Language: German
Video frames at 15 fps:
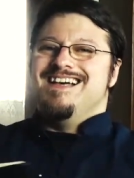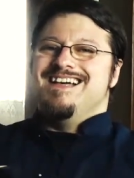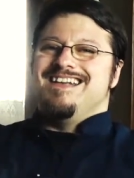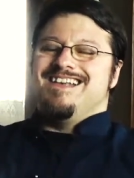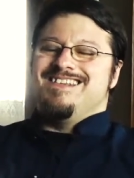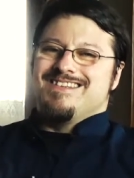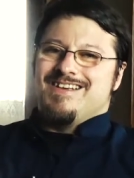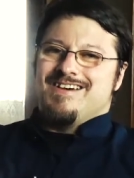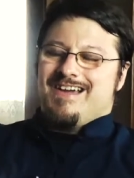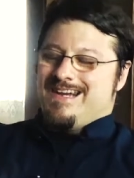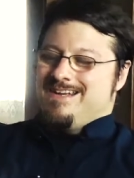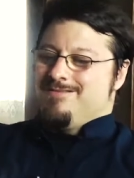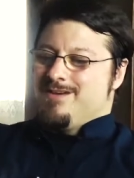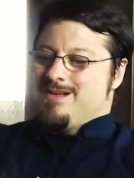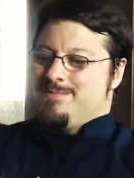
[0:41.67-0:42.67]
Das ist doch
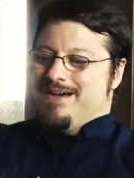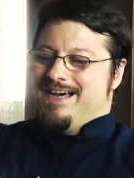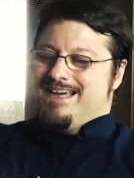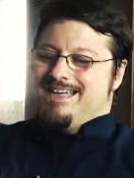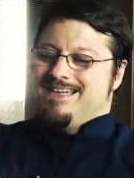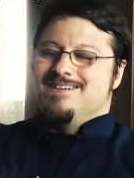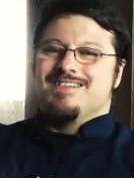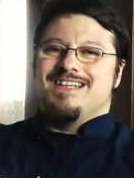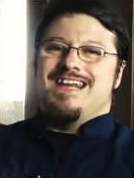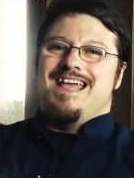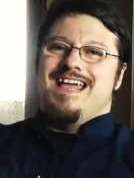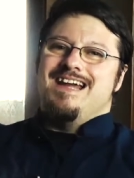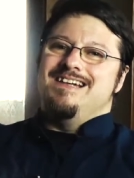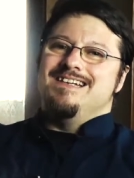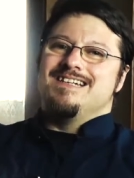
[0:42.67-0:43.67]
eine wunderbare und eine
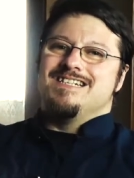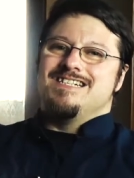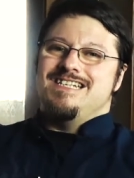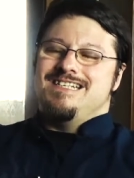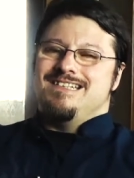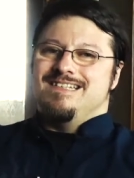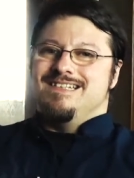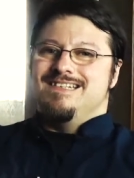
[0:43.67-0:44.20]
herrliche Geschichte.